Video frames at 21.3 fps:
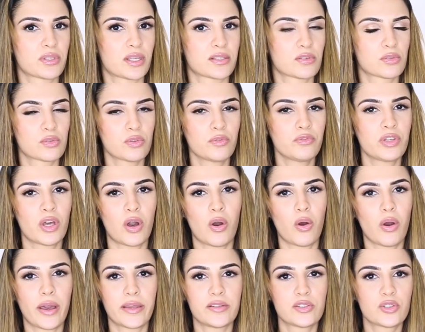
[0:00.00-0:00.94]
Also so, wie ihr
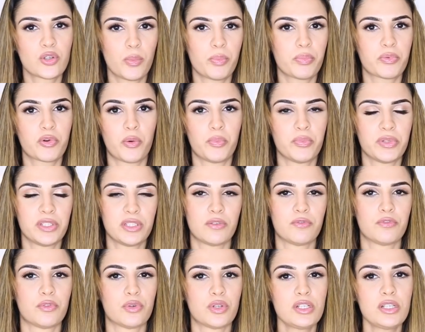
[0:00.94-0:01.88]
auch einen Top
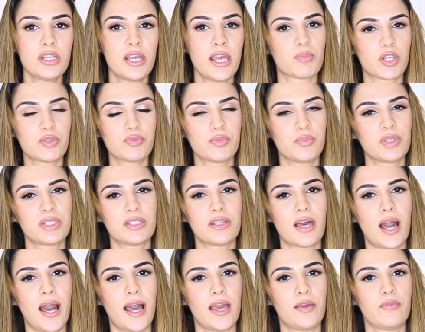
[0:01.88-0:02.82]
kombinieren würdet. Zum Beispiel mit
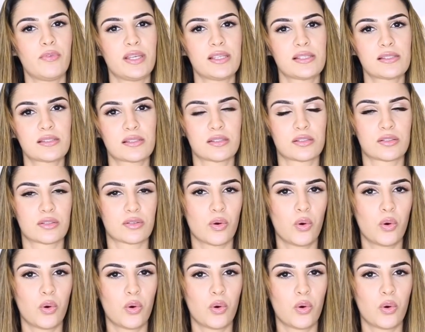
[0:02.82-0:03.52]
einer High-Waisted